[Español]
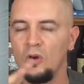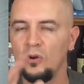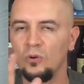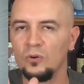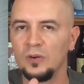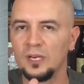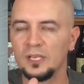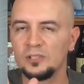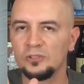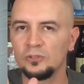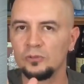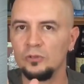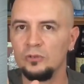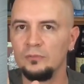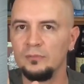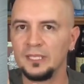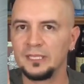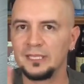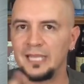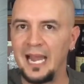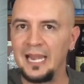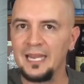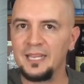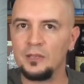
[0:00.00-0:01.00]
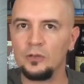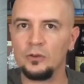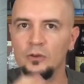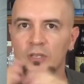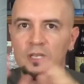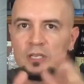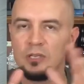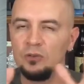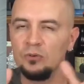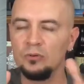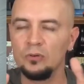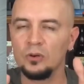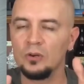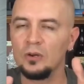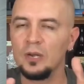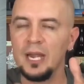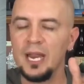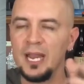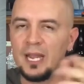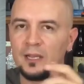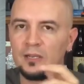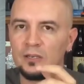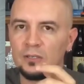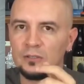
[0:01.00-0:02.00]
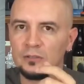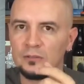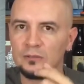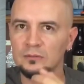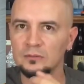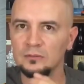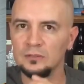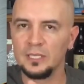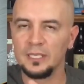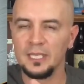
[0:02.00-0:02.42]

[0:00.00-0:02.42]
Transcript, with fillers: un azul metálico y uno negro.